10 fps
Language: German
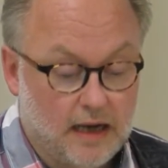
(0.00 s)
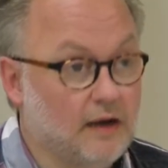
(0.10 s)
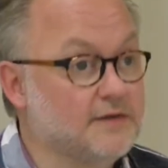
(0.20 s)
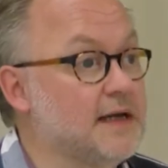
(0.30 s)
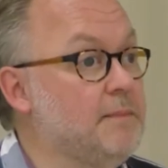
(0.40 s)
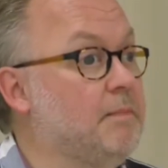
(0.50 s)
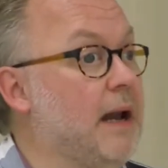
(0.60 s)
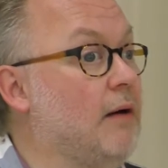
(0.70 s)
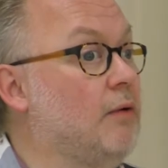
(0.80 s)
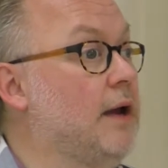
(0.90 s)
aus dem
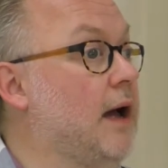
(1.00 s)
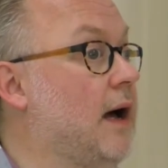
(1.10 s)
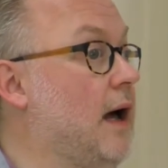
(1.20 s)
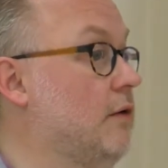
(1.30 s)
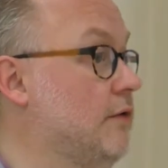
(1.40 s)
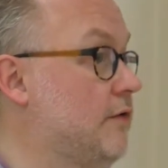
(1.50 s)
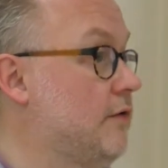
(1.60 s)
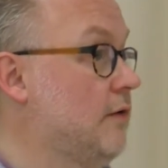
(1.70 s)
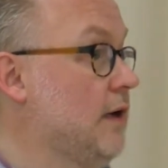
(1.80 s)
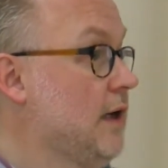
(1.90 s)
Blauen
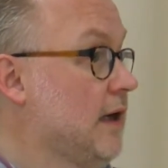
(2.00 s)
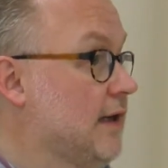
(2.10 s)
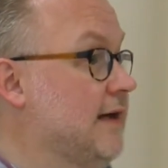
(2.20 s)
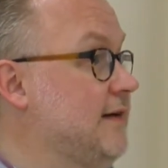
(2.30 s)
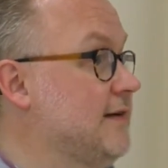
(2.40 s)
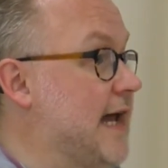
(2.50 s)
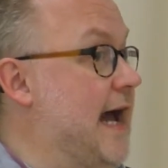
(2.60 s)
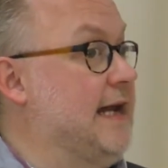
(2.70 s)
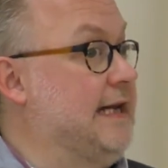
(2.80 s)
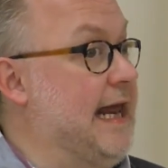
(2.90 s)
heraus. Das ist
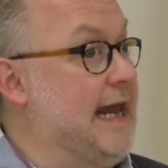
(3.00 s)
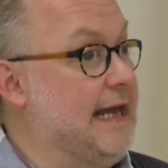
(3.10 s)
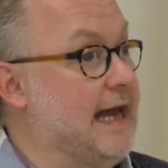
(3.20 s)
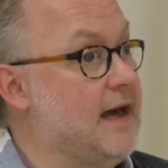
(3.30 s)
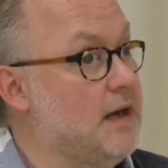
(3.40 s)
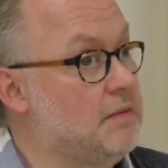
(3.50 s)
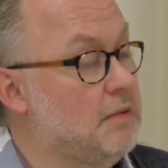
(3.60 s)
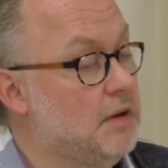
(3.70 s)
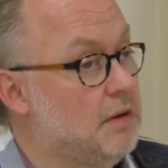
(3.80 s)
kein Denker,